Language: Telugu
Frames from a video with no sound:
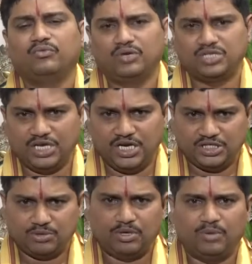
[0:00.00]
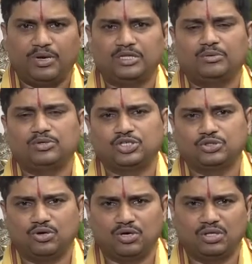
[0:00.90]
విశేషమైన ఫలితము
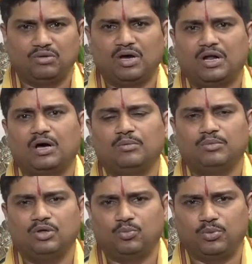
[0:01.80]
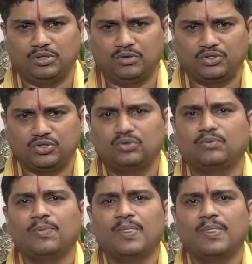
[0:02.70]
చంద్రుని ద్వారా మీరు పొందవచ్చును